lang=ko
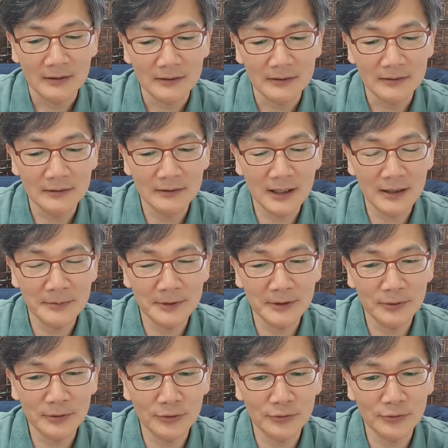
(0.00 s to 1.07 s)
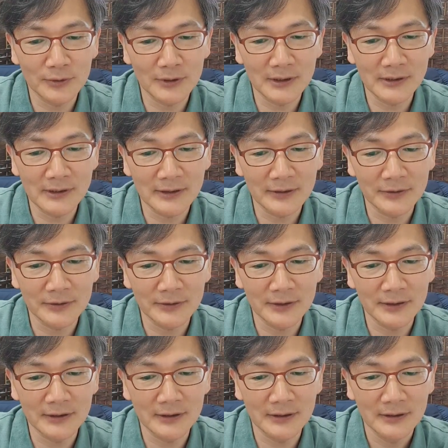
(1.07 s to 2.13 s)
어, 그 다음에 또 중요한
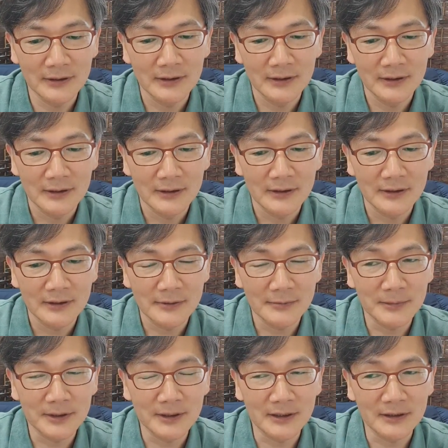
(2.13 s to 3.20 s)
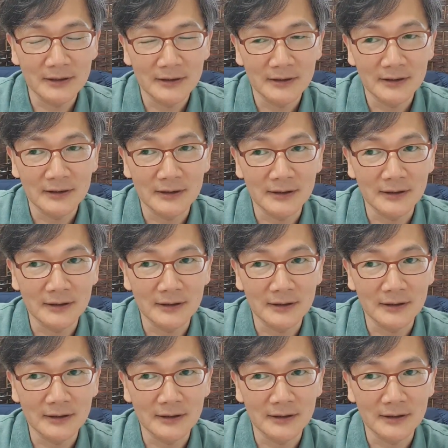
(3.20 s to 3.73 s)
사건이 있습니다.